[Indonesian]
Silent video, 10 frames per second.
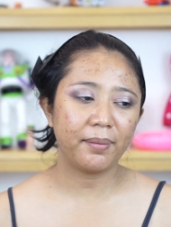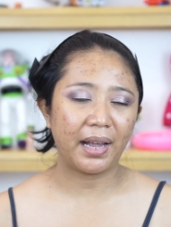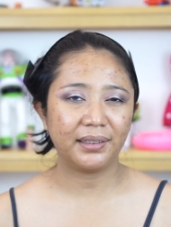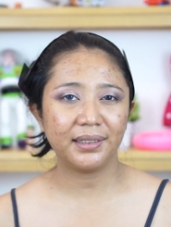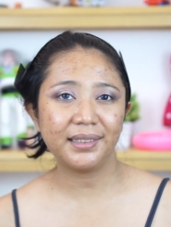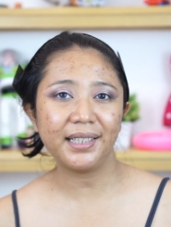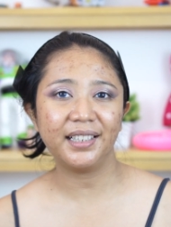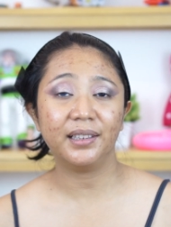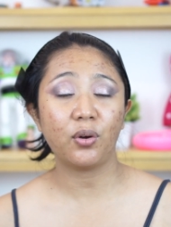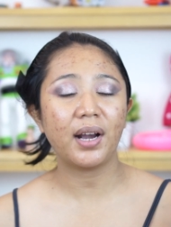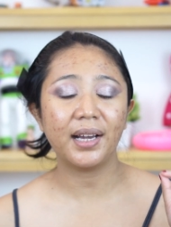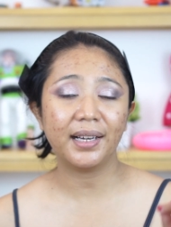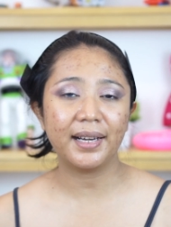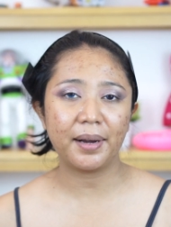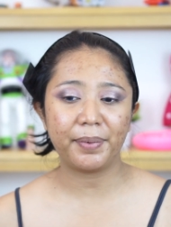Masa sih gitu,
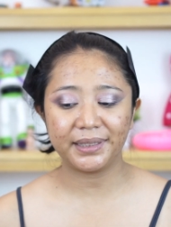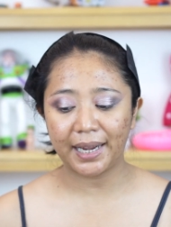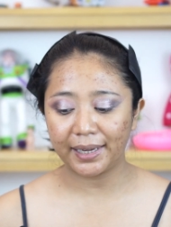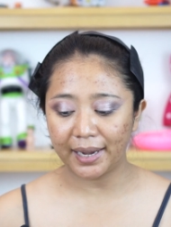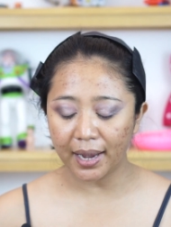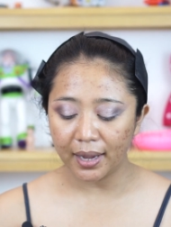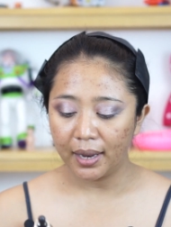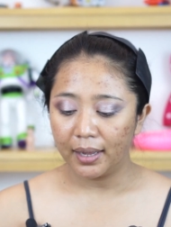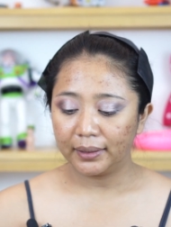agak-agak nggak percaya.